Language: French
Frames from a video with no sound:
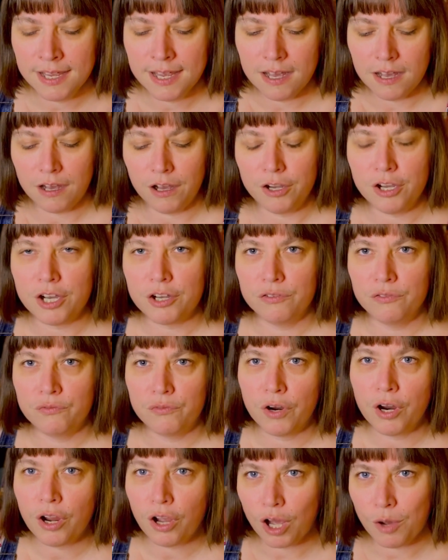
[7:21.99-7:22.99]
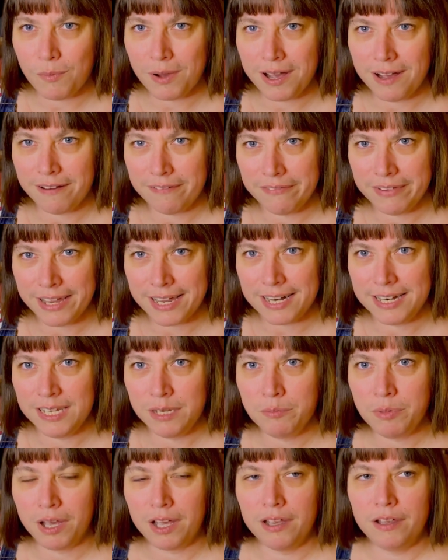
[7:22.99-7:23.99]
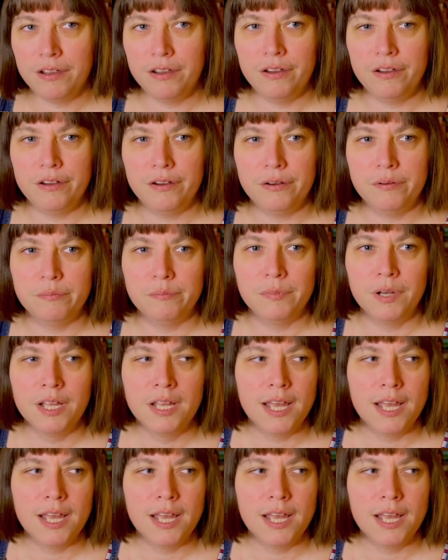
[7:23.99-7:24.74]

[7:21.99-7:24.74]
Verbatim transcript: encore une fois, un roman en vers libre, euh,